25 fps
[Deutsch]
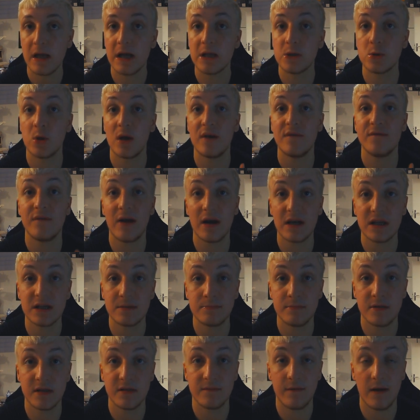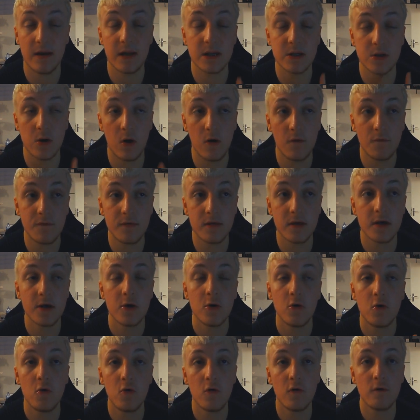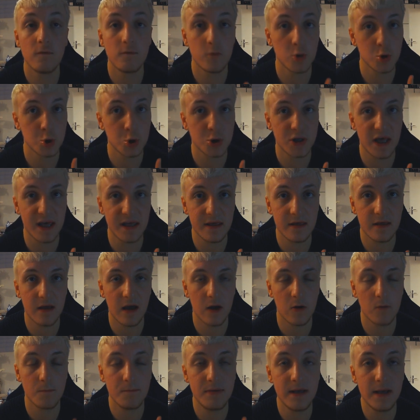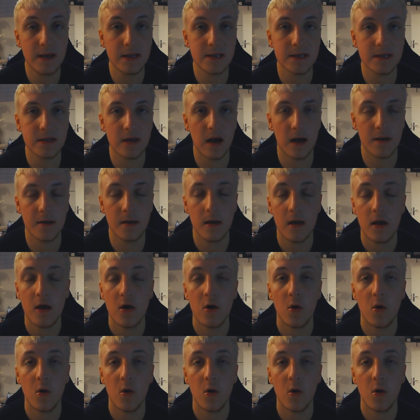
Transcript: so ein Wachs mit, weil das oft irgendwo stechen kann und pieksen kann.